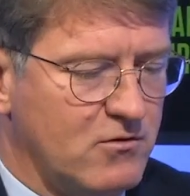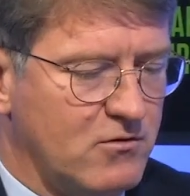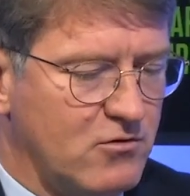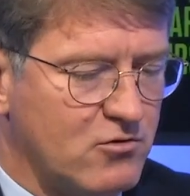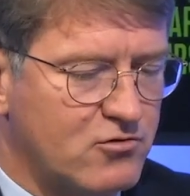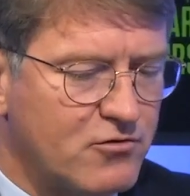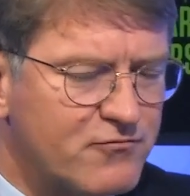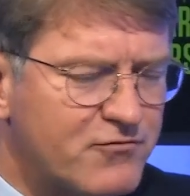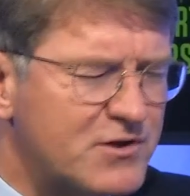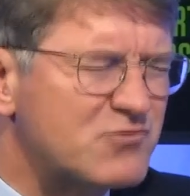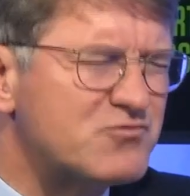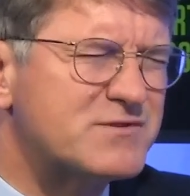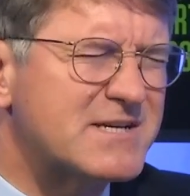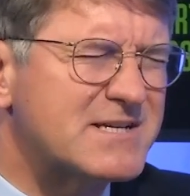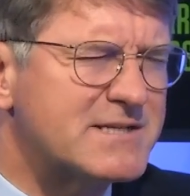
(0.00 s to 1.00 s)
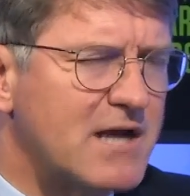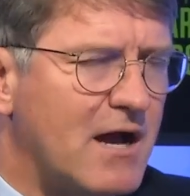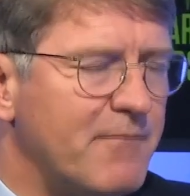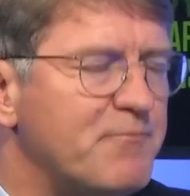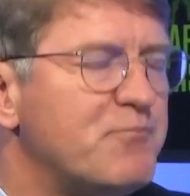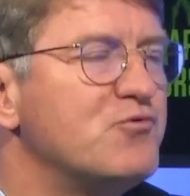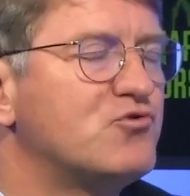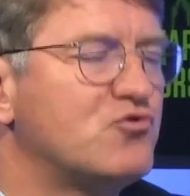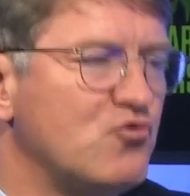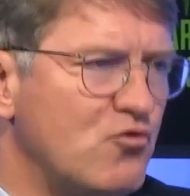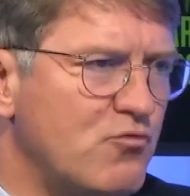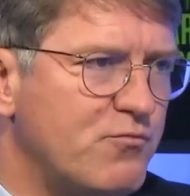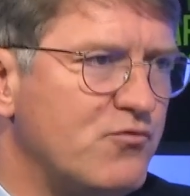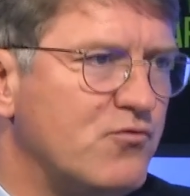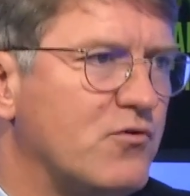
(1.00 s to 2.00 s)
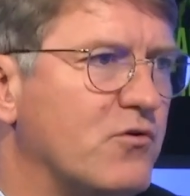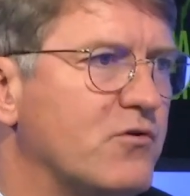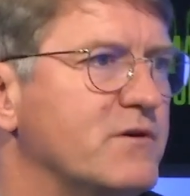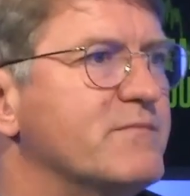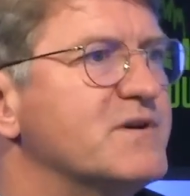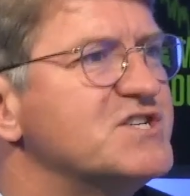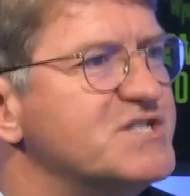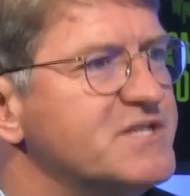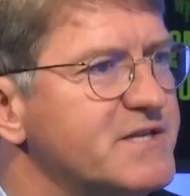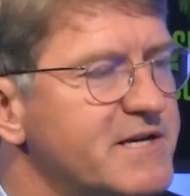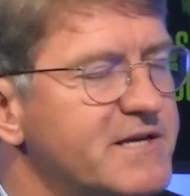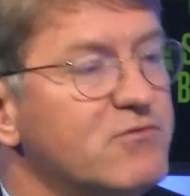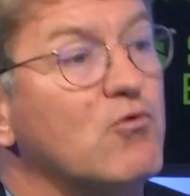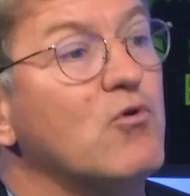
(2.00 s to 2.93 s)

euh, encore une fois, tout ça, c'est un peu tôt pour imaginer.